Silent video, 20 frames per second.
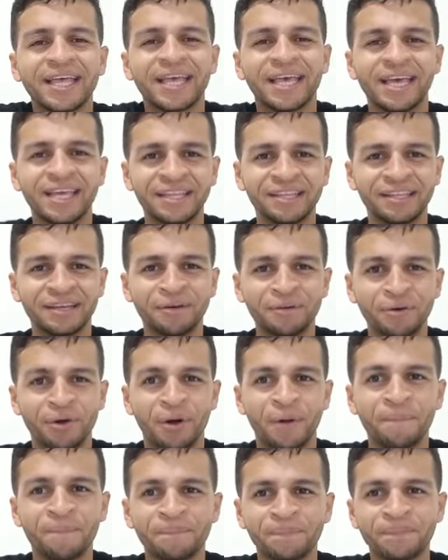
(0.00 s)
Então,
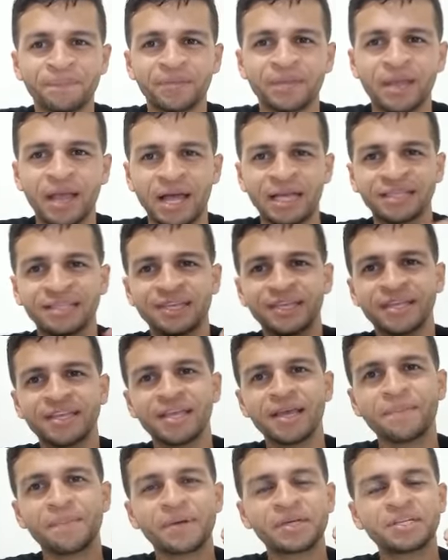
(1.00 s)
ó, a
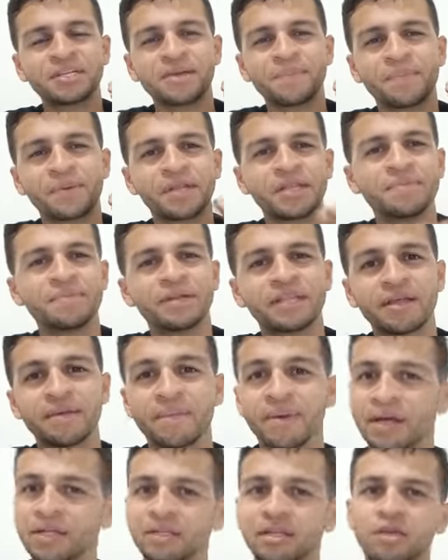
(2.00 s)
para a gente aprender
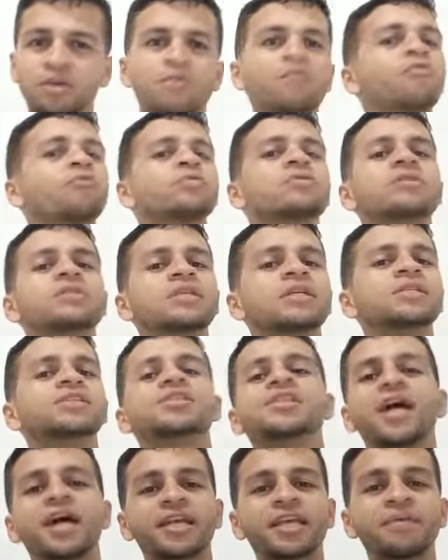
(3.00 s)
matemática que eu vou
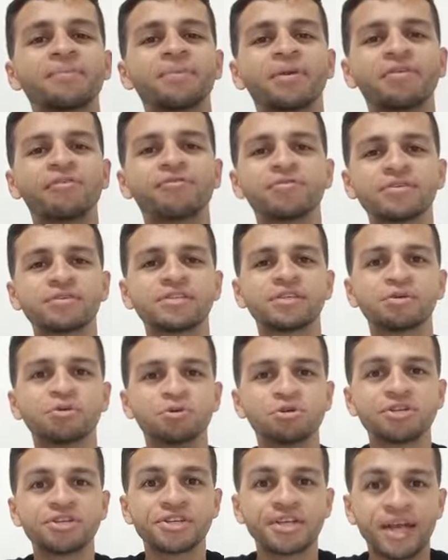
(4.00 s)
deixar aqui para você
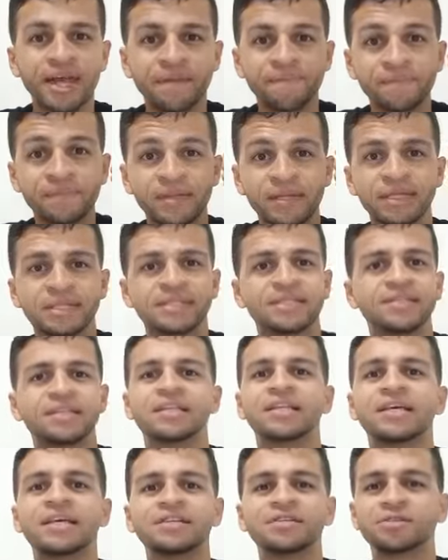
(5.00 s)
hoje é
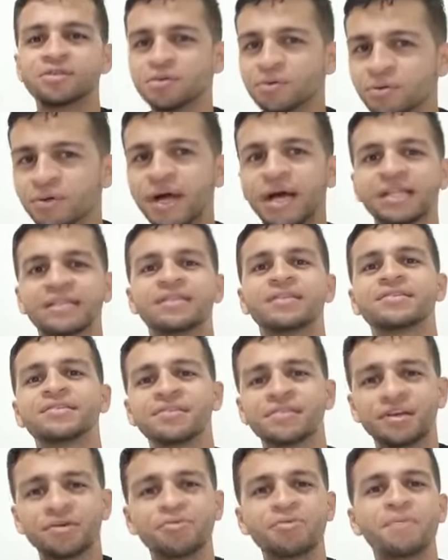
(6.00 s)
silêncio,
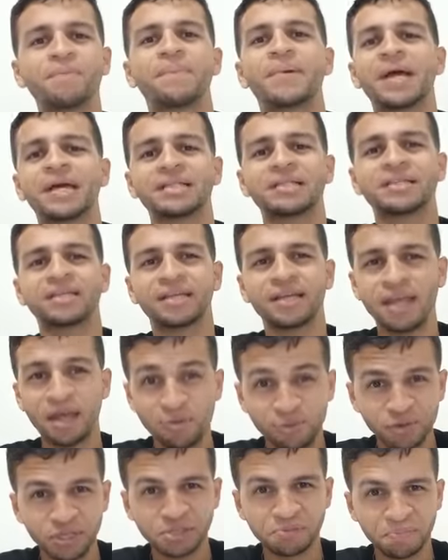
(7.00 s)
atenção e prática. É
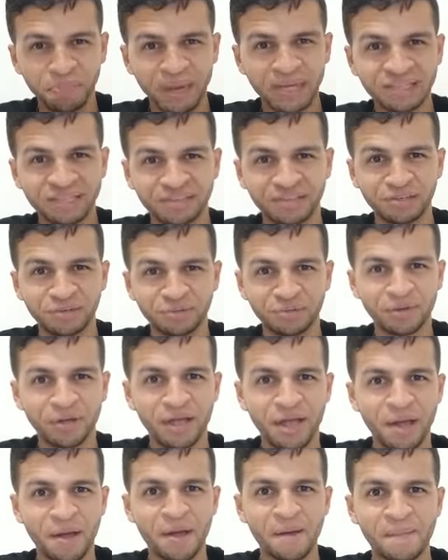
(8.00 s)
um espazinho.
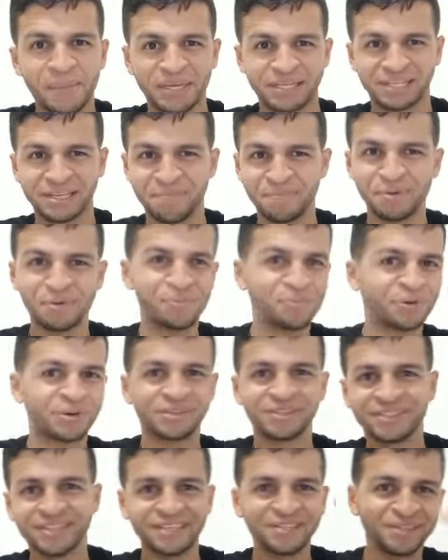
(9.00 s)
Passar pelo
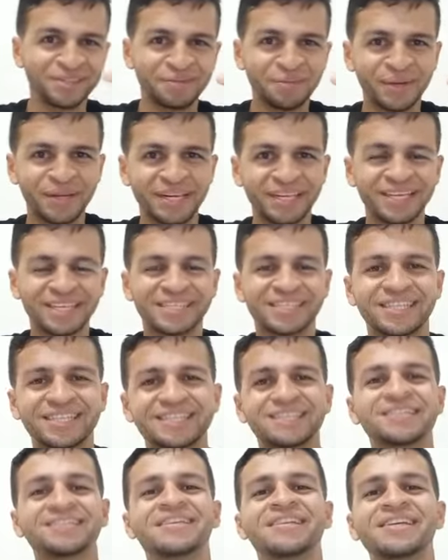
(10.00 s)
processo de beleza.
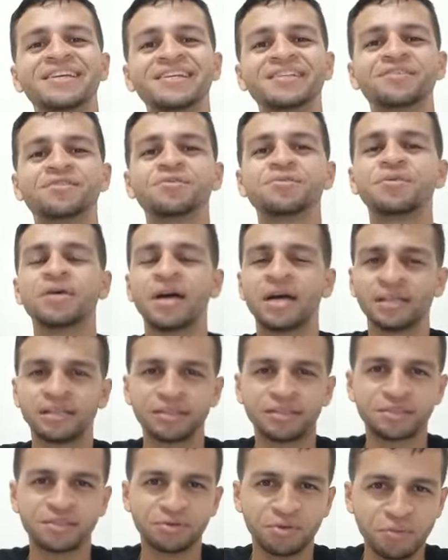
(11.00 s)
Silêncio,
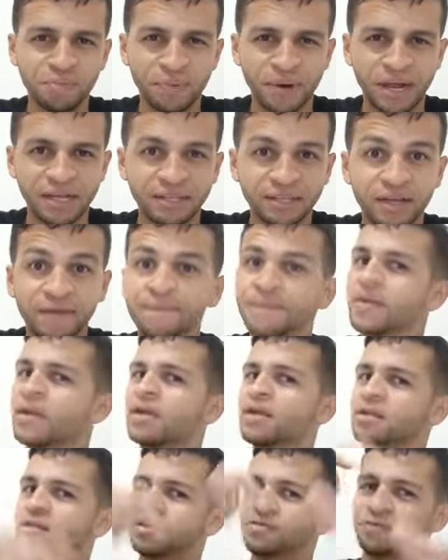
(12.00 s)
atenção e prática.
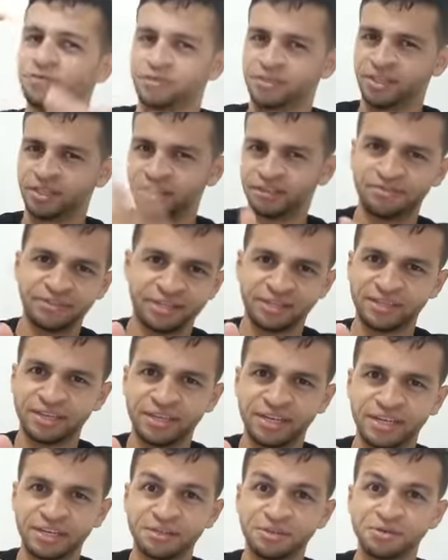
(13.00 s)
Se você tiver
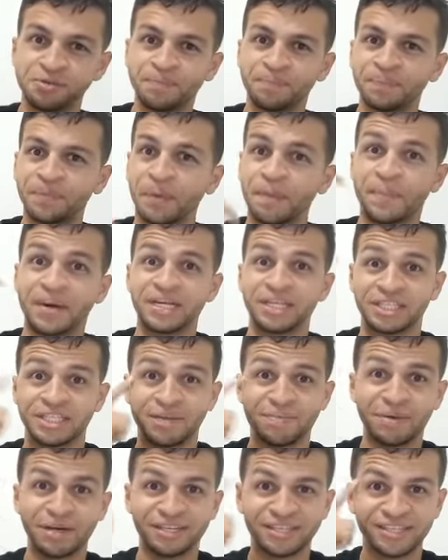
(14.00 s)
silêncio, prestar
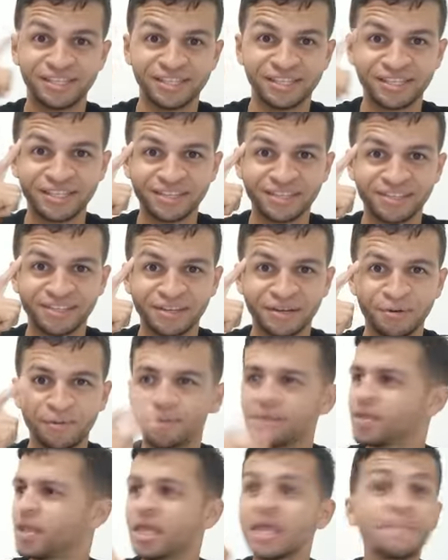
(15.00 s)
bastante
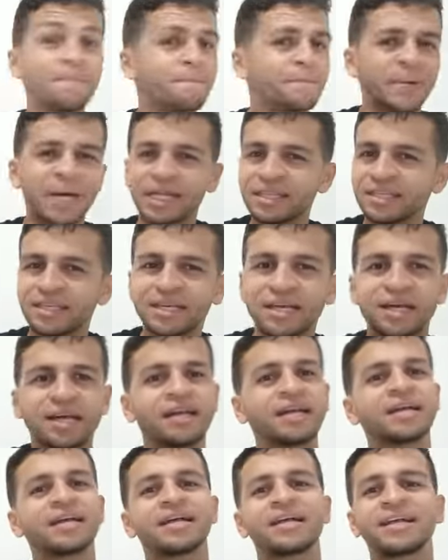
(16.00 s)
atenção e
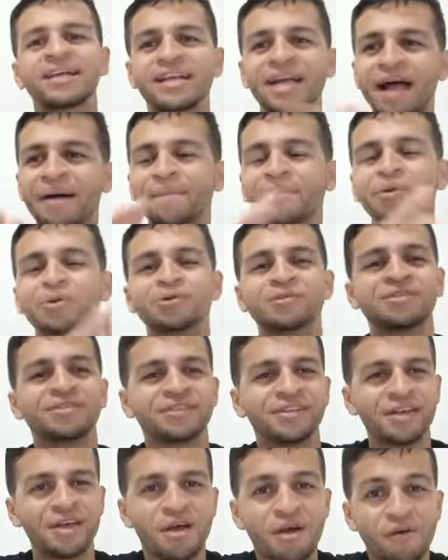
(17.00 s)
praticar, acabou-se
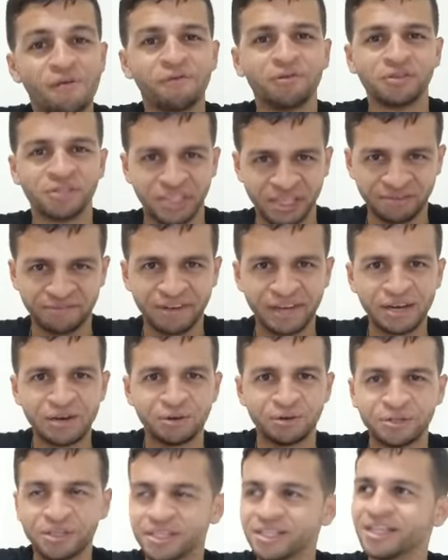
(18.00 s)
você vai
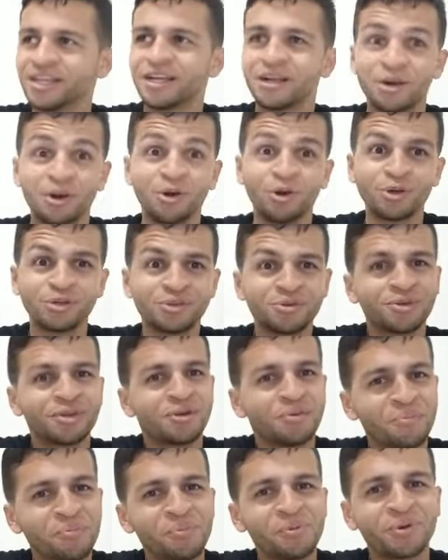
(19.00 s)
longe. Lógico que
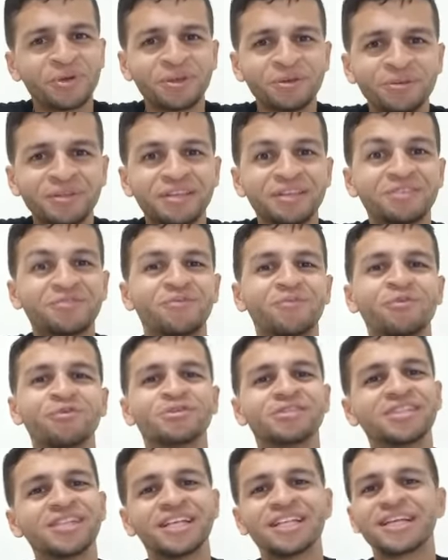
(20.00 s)
um pouquinho de
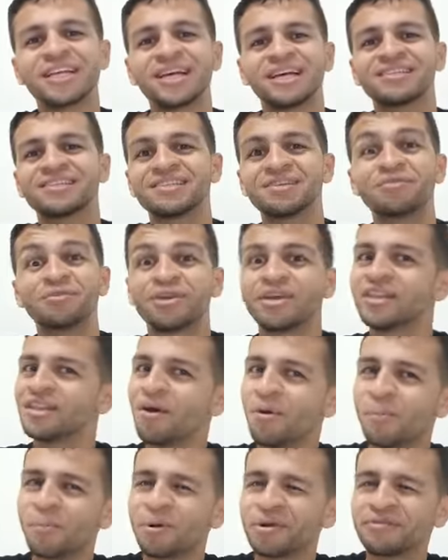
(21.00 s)
esforço e dedicação que
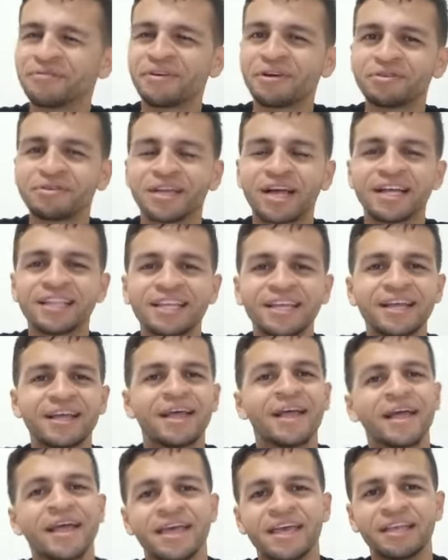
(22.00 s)
não pode faltar, né?
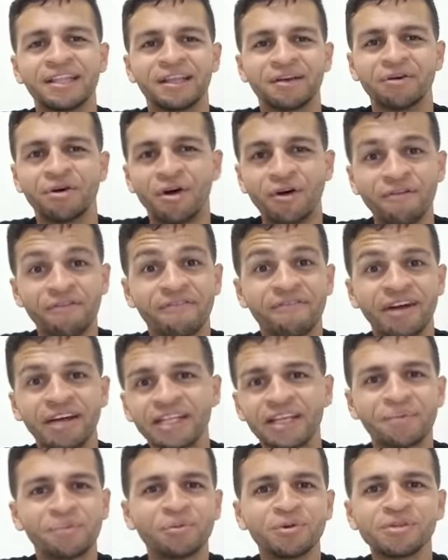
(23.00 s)
Então, ó, vai
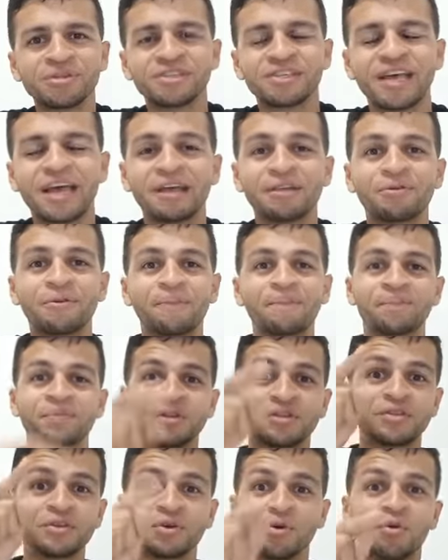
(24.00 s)
dar muito certo.
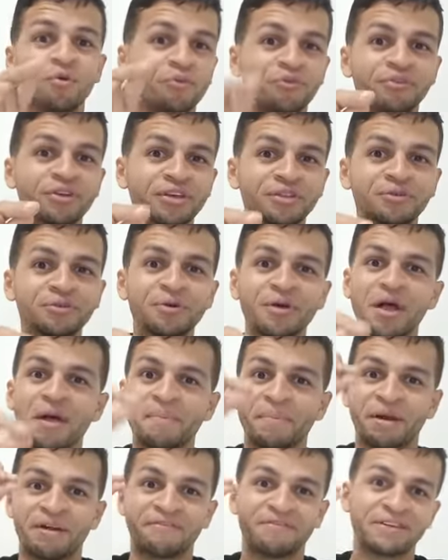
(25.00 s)
Te convido
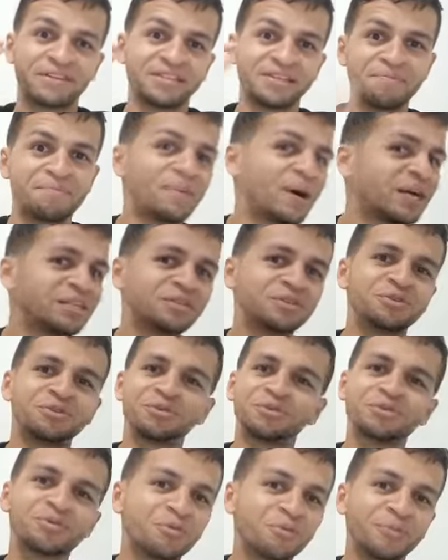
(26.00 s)
para fazer parte
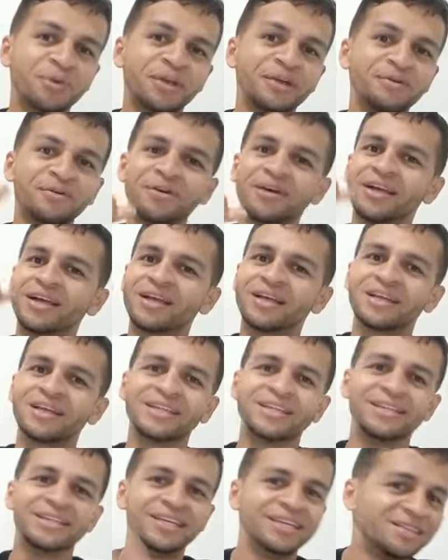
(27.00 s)
junto comigo
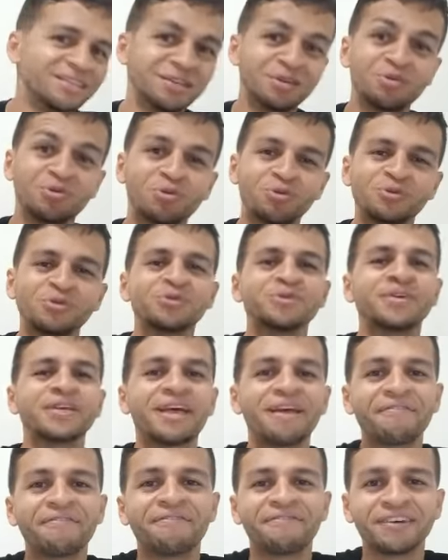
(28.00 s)
desse curso que
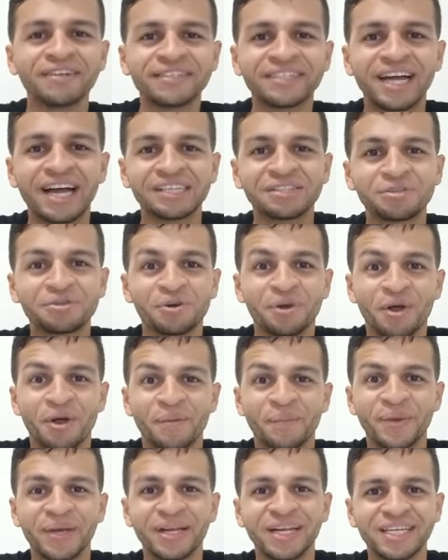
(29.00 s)
é fantástico.
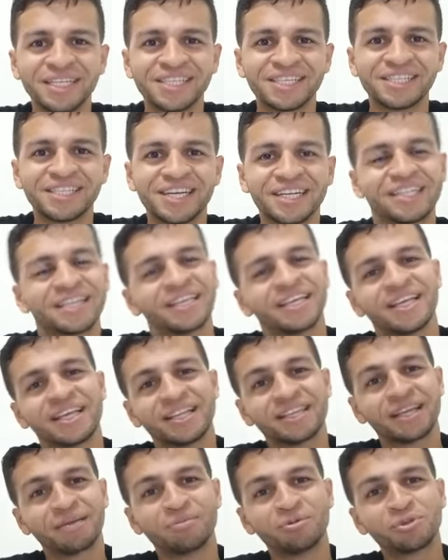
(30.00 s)
Beleza, gente?
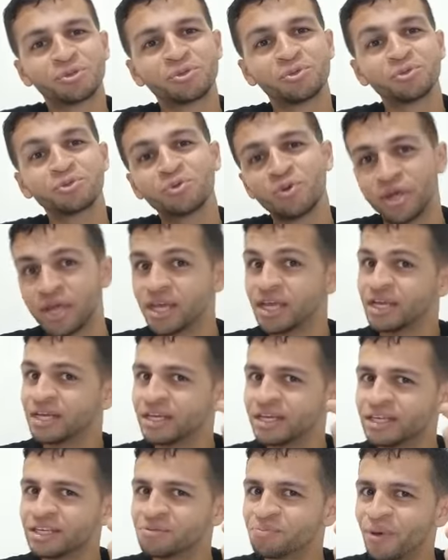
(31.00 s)
Tamo junto
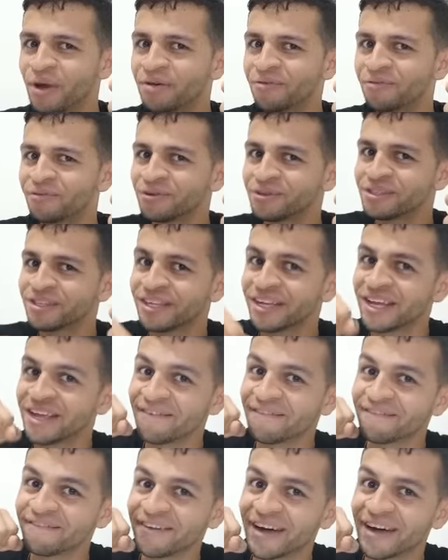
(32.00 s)
e espero você, hein?